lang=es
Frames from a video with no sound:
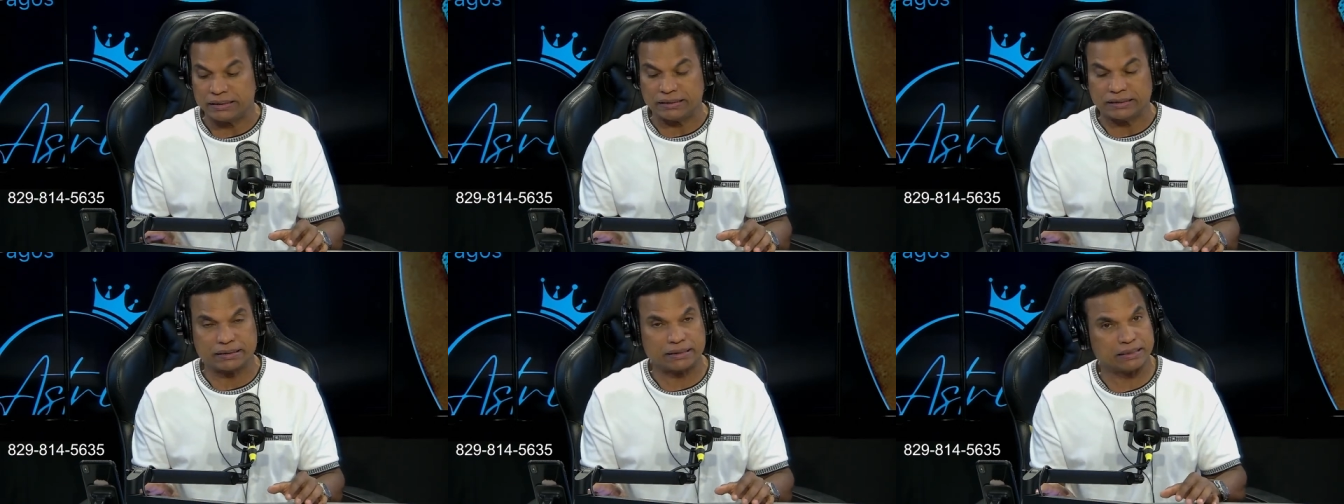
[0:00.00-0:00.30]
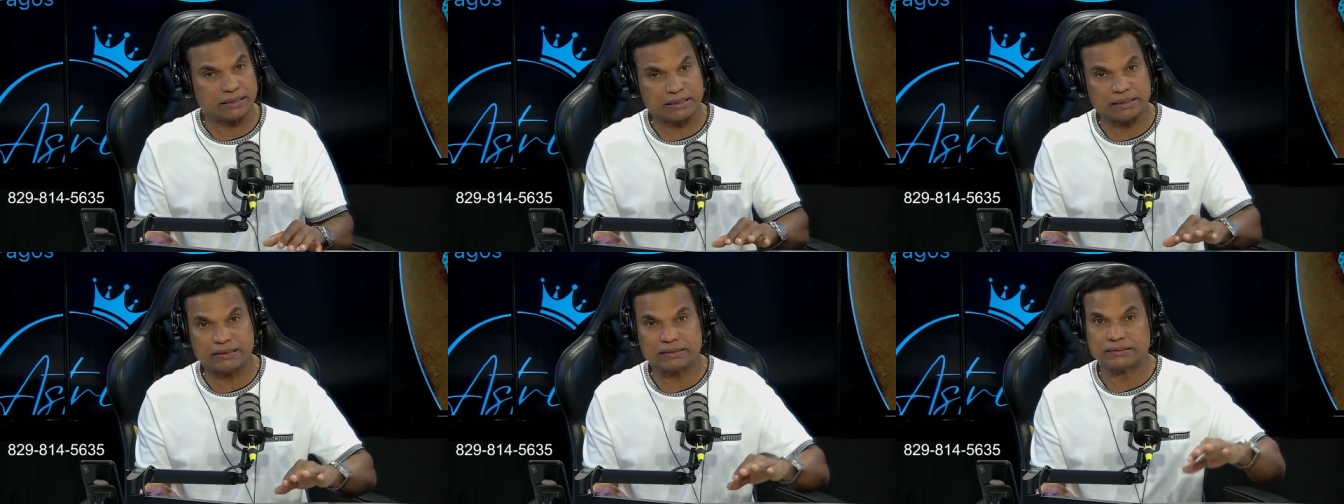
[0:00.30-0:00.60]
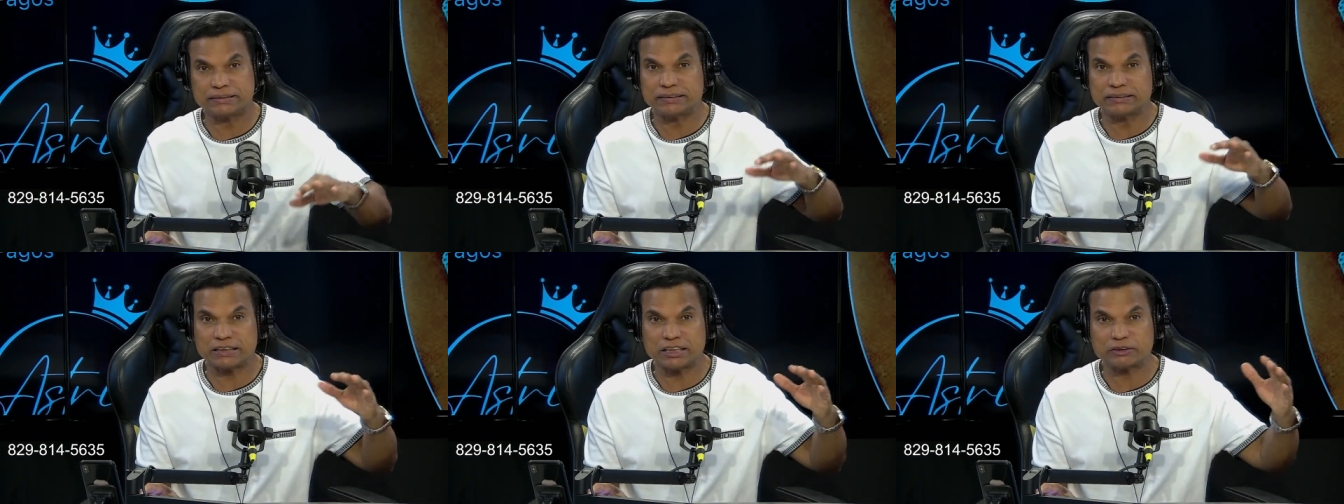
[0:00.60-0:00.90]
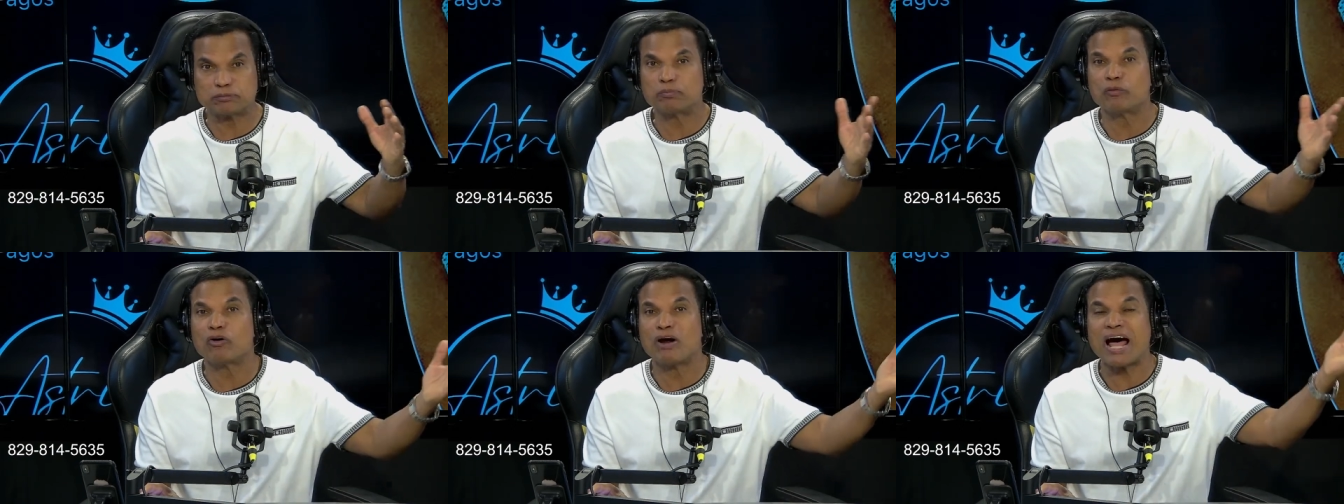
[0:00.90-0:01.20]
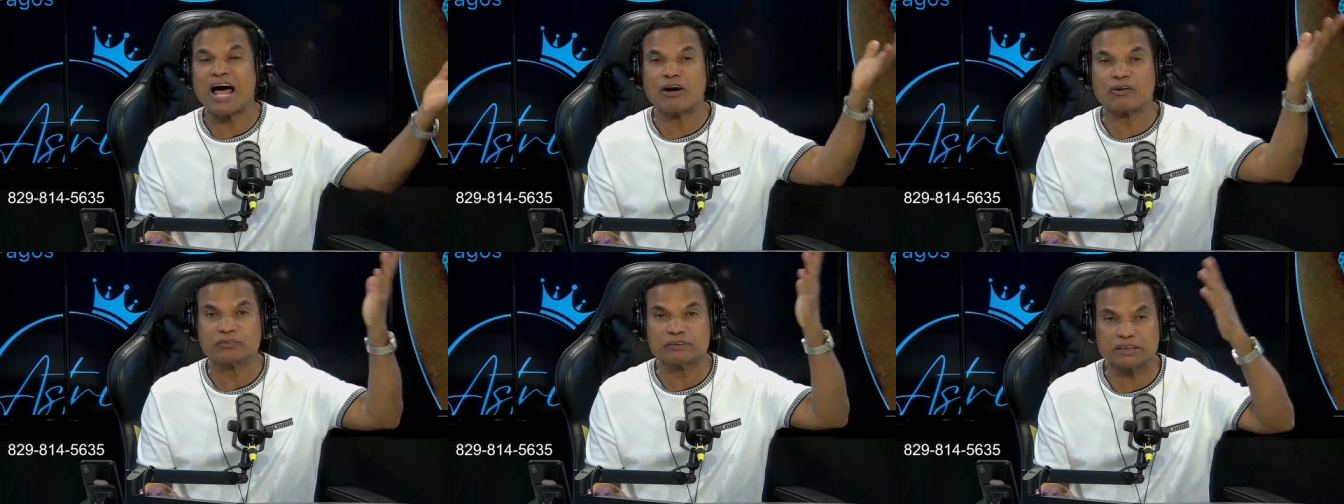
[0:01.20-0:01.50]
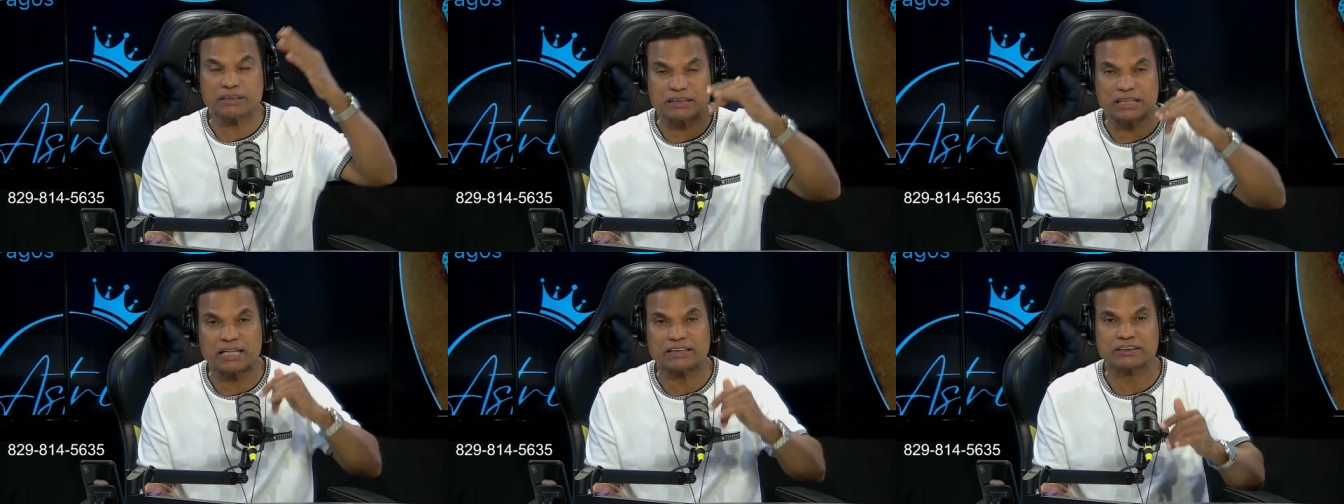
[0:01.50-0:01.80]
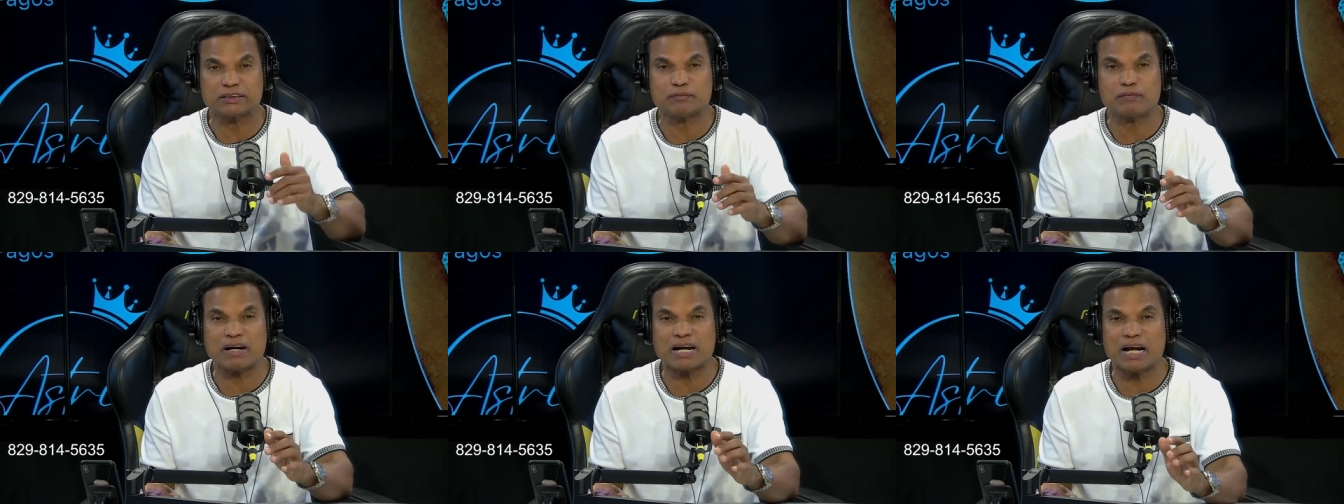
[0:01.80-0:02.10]
que se traspolaron desde la
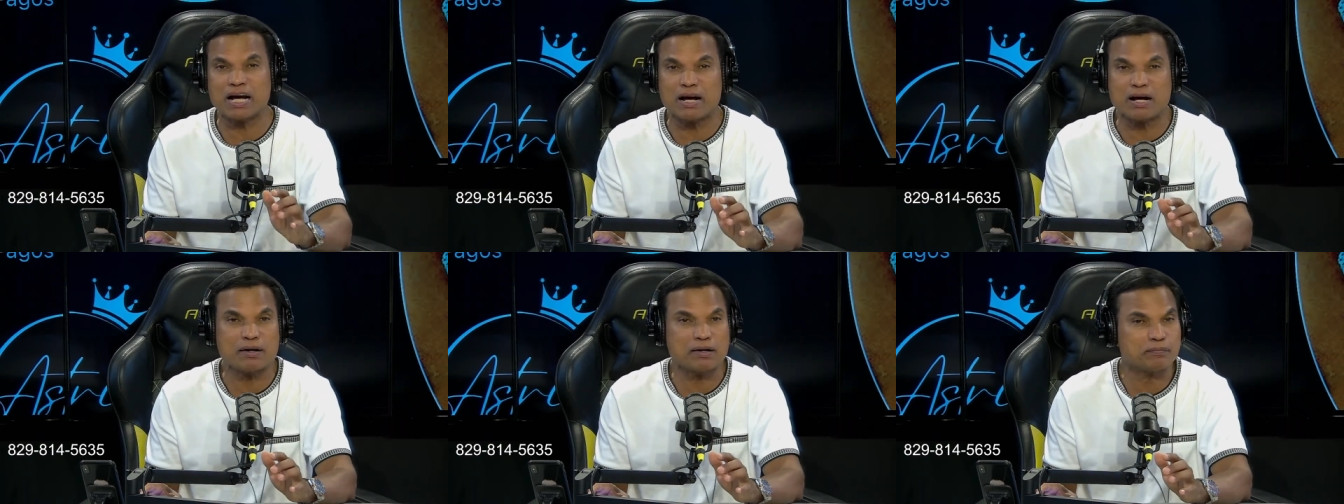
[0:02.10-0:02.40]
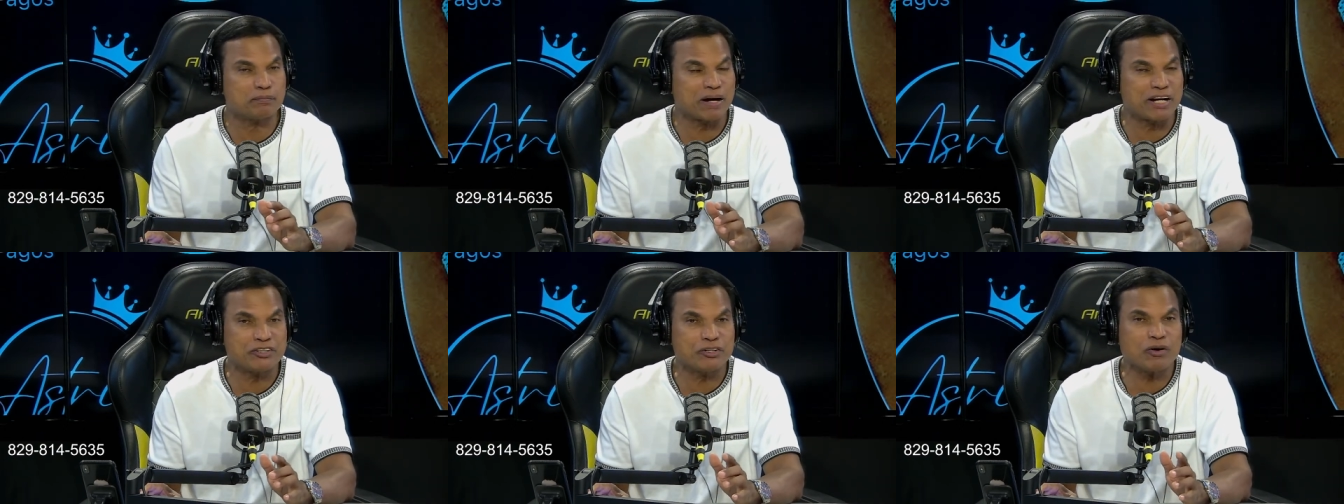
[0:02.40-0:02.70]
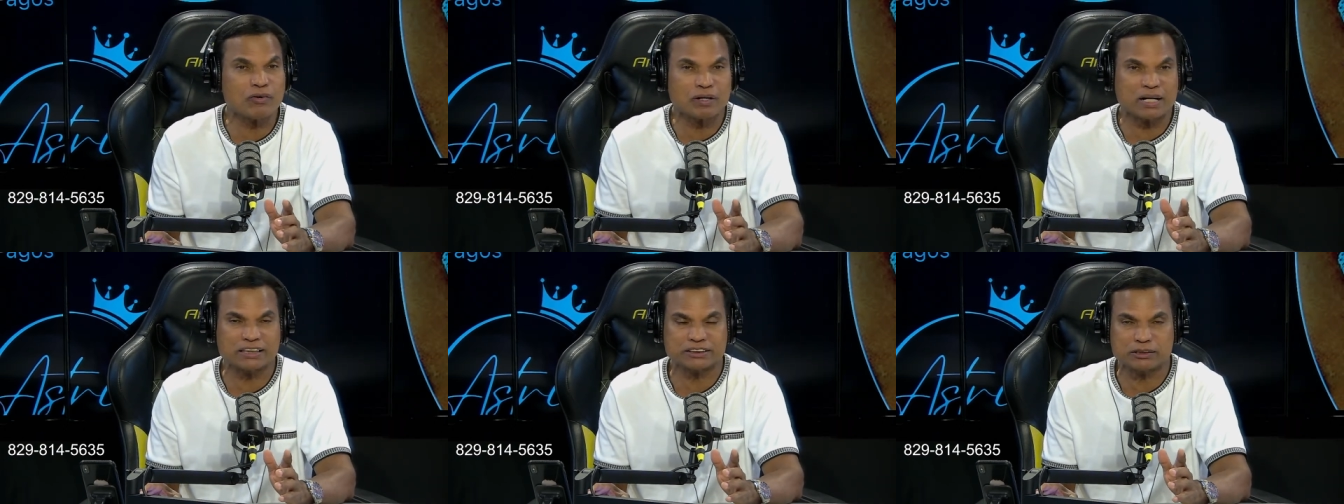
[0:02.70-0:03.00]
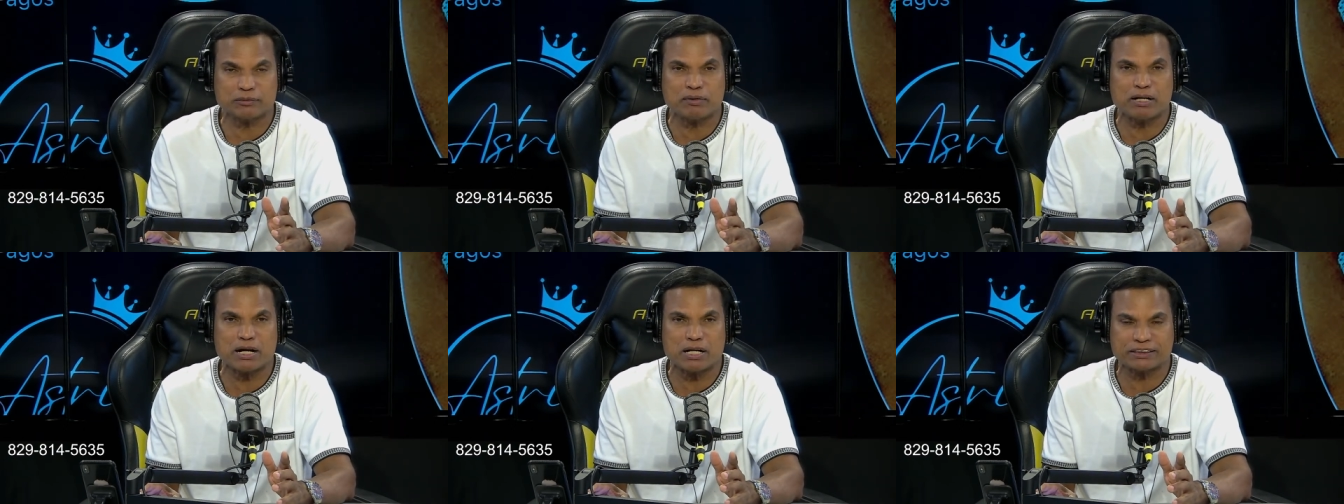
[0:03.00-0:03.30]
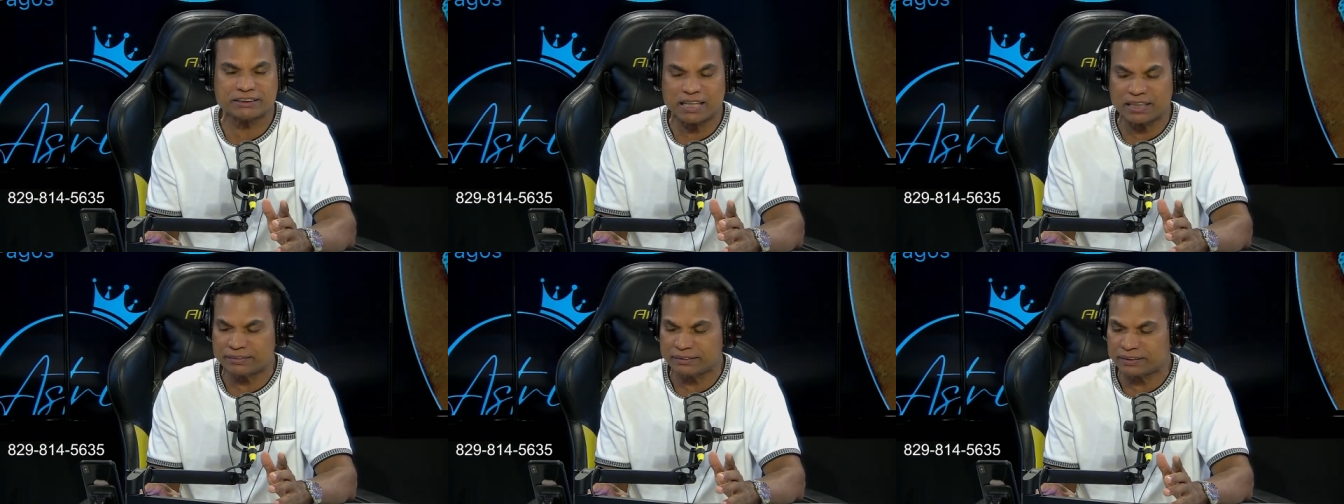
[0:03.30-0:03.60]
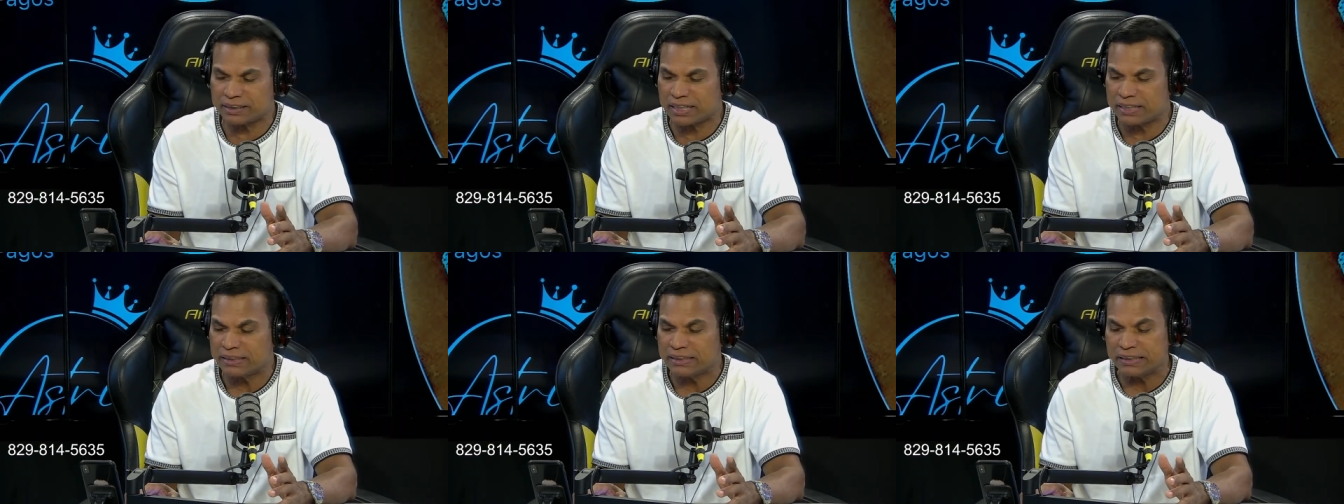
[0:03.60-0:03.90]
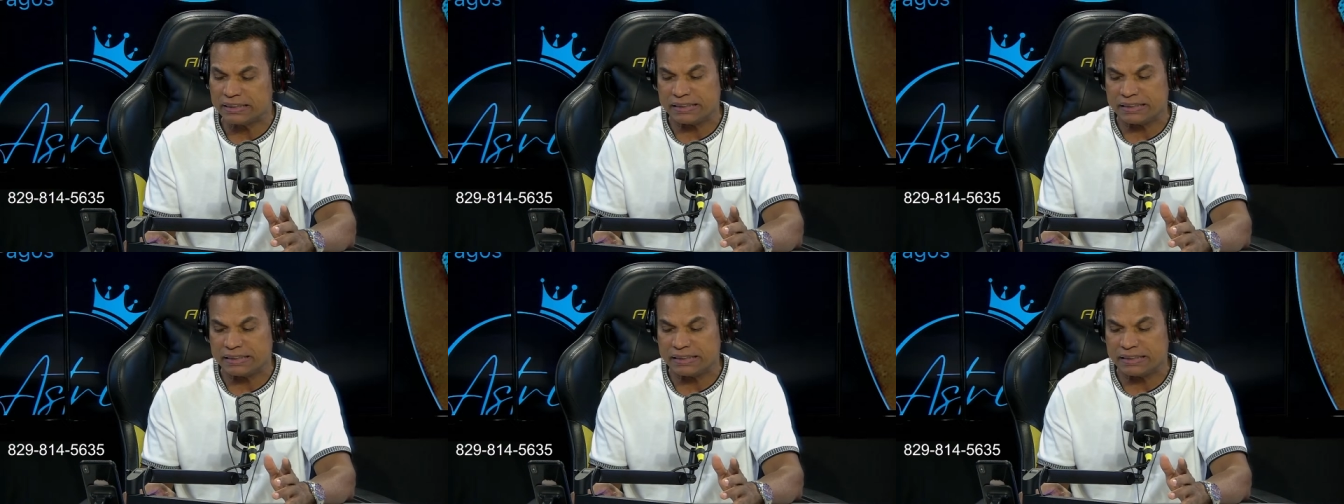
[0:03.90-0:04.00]
Semana Mayor, la Semana Santa,